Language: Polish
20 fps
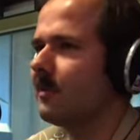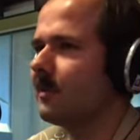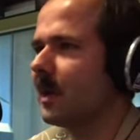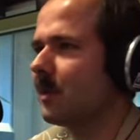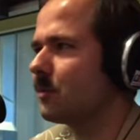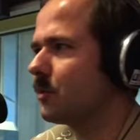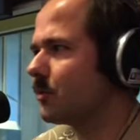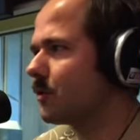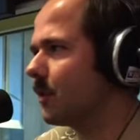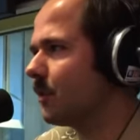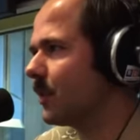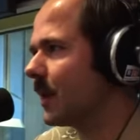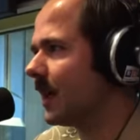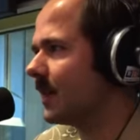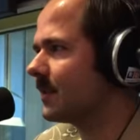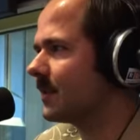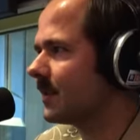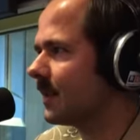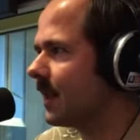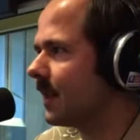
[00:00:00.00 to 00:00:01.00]
miał dużo
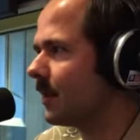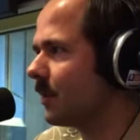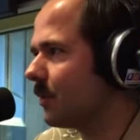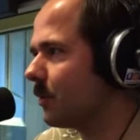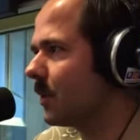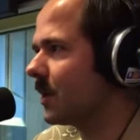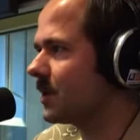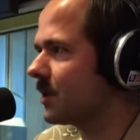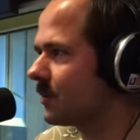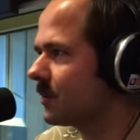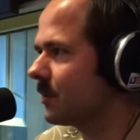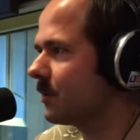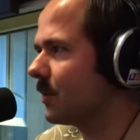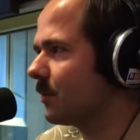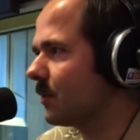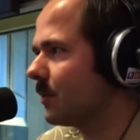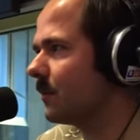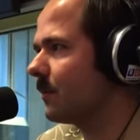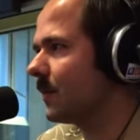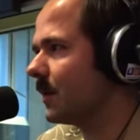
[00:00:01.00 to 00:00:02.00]
pracy, ale obejrzał sobie
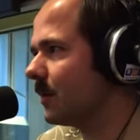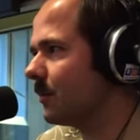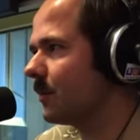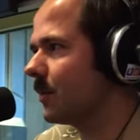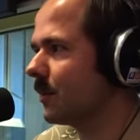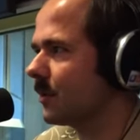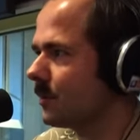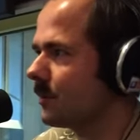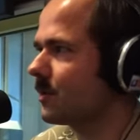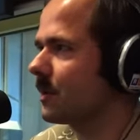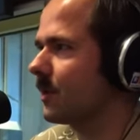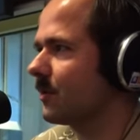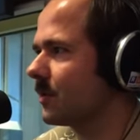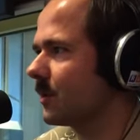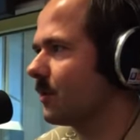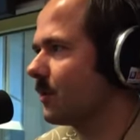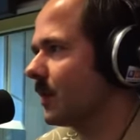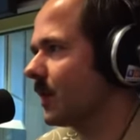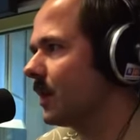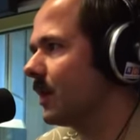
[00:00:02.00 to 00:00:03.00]
mój film, no i musiał
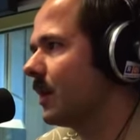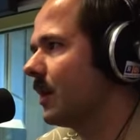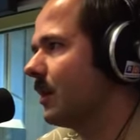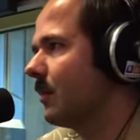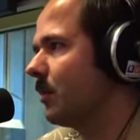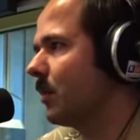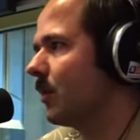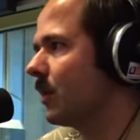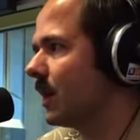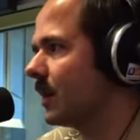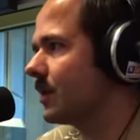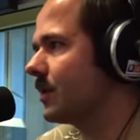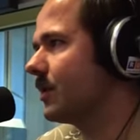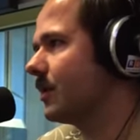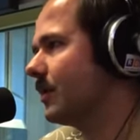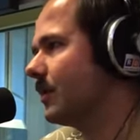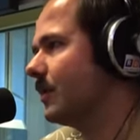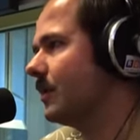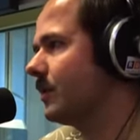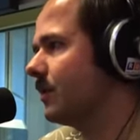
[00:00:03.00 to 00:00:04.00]
sobie polać
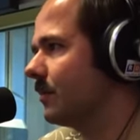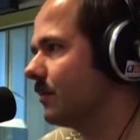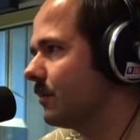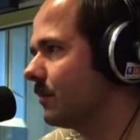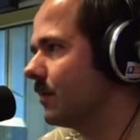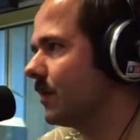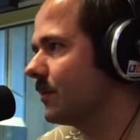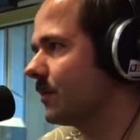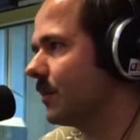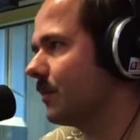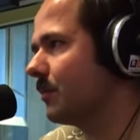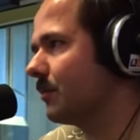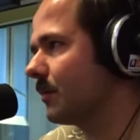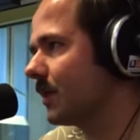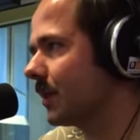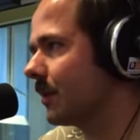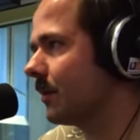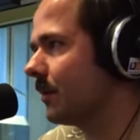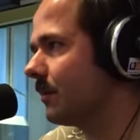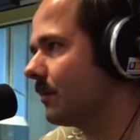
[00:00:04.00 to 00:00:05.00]
i nie zrobił
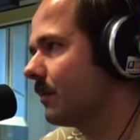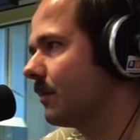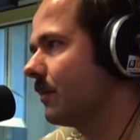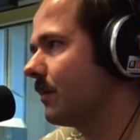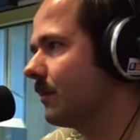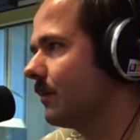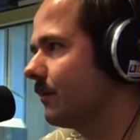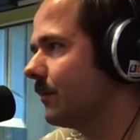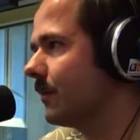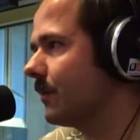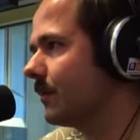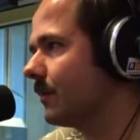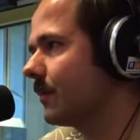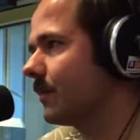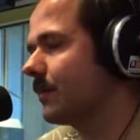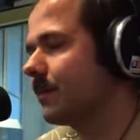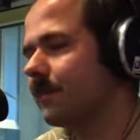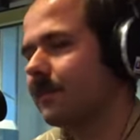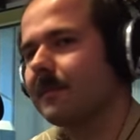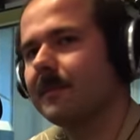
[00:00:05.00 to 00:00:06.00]
tego. Czytam no.
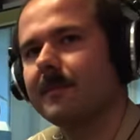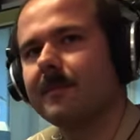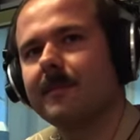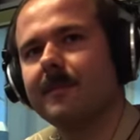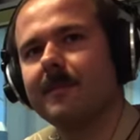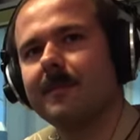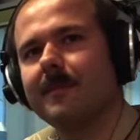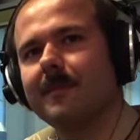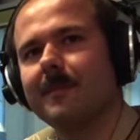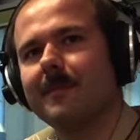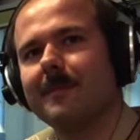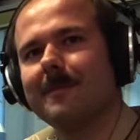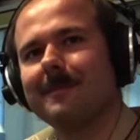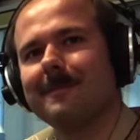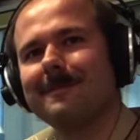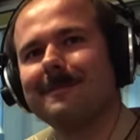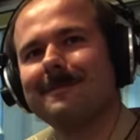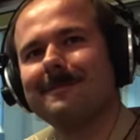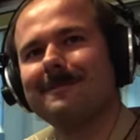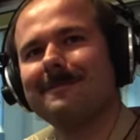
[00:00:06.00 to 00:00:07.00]
dzisiaj w gazecie
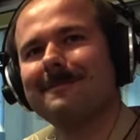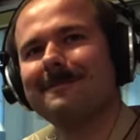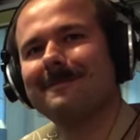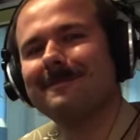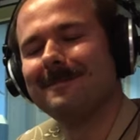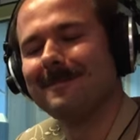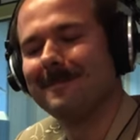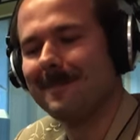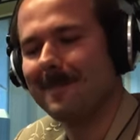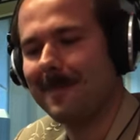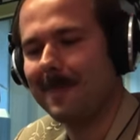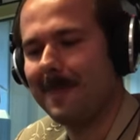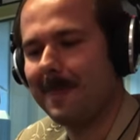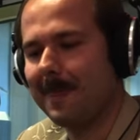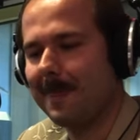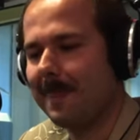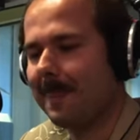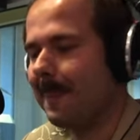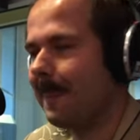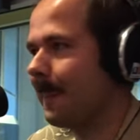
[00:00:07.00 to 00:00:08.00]
mm,
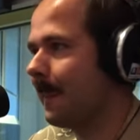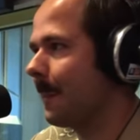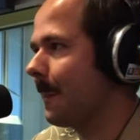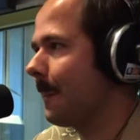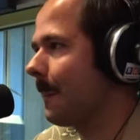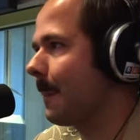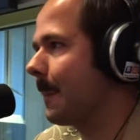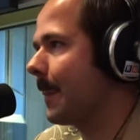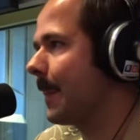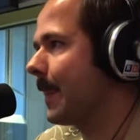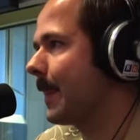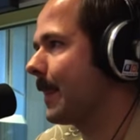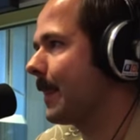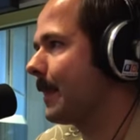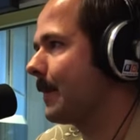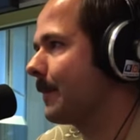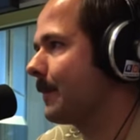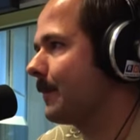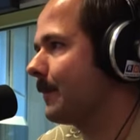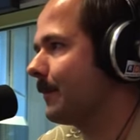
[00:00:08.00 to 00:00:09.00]
antropologa
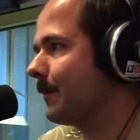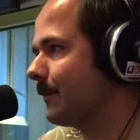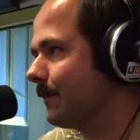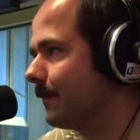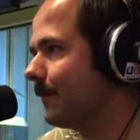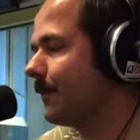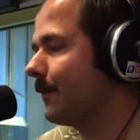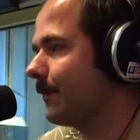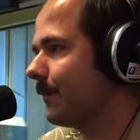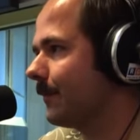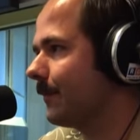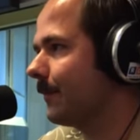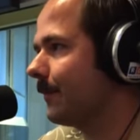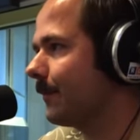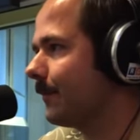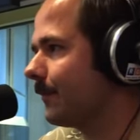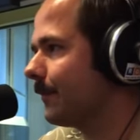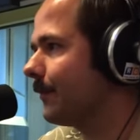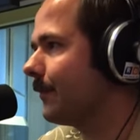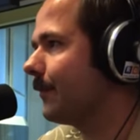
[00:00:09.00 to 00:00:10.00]
kultury, który mówi
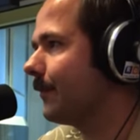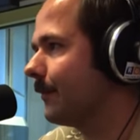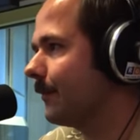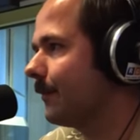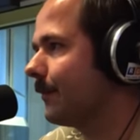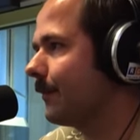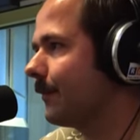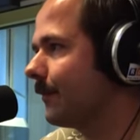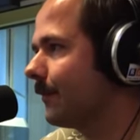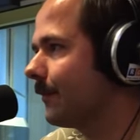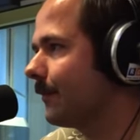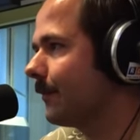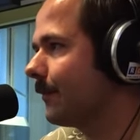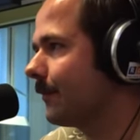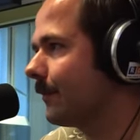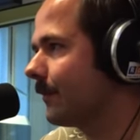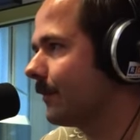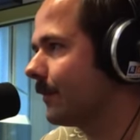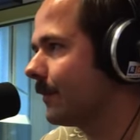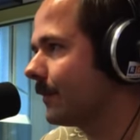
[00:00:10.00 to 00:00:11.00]
tak. Widzę, że
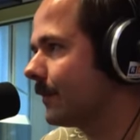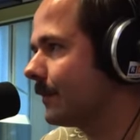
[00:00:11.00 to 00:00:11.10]
musimy